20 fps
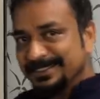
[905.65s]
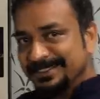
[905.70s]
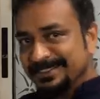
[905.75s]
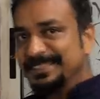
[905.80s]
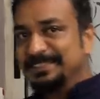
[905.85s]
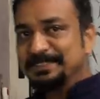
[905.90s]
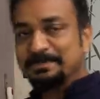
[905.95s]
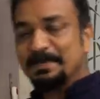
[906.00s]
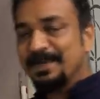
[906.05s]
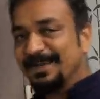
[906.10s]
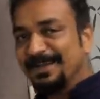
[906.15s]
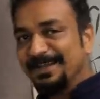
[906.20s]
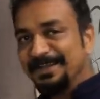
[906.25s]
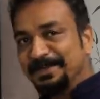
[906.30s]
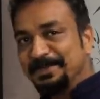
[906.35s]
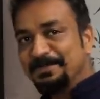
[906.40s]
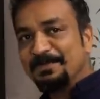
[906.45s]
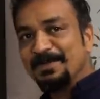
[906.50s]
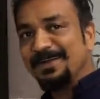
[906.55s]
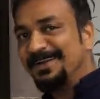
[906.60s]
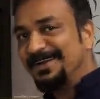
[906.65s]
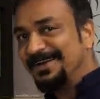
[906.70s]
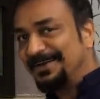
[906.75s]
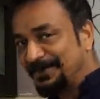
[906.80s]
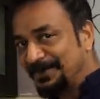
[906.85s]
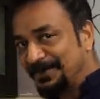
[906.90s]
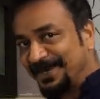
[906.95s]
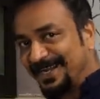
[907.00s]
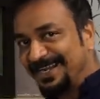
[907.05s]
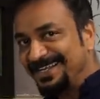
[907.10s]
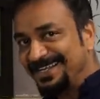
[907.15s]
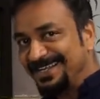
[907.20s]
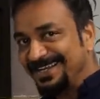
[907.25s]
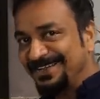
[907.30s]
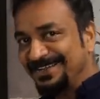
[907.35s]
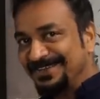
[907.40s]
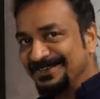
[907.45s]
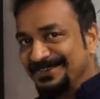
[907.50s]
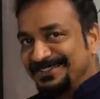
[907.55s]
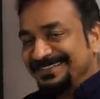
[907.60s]
சிக்ஸ் பேக்லாம் ரெடி பண்ணலான்ற ஒரு ஐடியாவில்
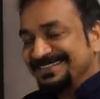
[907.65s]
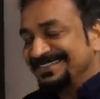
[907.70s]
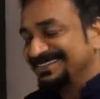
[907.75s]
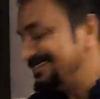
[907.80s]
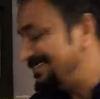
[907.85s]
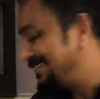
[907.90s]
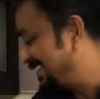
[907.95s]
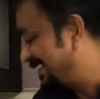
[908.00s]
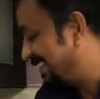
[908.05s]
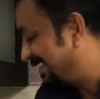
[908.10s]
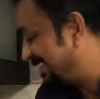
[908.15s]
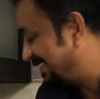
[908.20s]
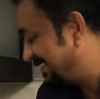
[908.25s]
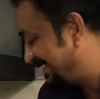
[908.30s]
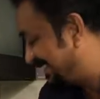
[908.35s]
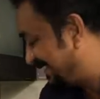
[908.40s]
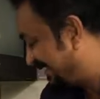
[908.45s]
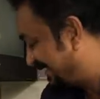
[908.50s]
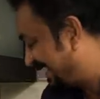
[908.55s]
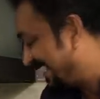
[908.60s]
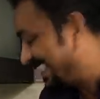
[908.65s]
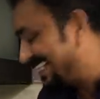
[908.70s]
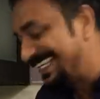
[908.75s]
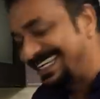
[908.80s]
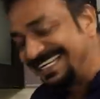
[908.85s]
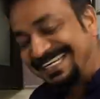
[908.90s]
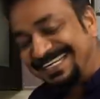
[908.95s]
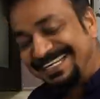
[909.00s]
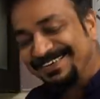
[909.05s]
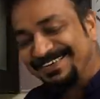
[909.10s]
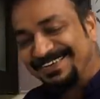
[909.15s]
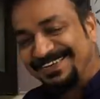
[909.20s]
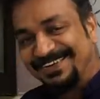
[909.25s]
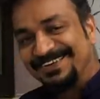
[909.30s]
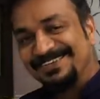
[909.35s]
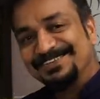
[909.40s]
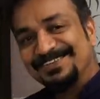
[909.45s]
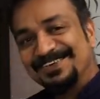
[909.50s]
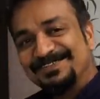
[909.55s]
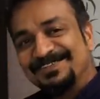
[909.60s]
இருக்கும் வேணாம் கேட்டு கேட்டு அவளுக்கு
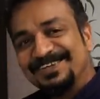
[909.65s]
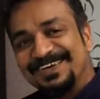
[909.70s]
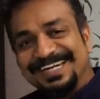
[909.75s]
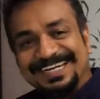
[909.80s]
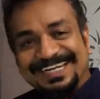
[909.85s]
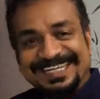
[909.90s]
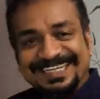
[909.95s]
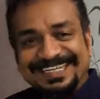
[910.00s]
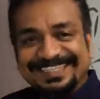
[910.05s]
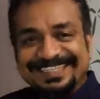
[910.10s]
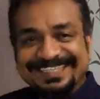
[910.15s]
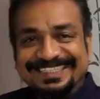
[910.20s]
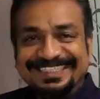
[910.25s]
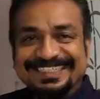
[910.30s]
ரொம்ப போர் அடிக்குது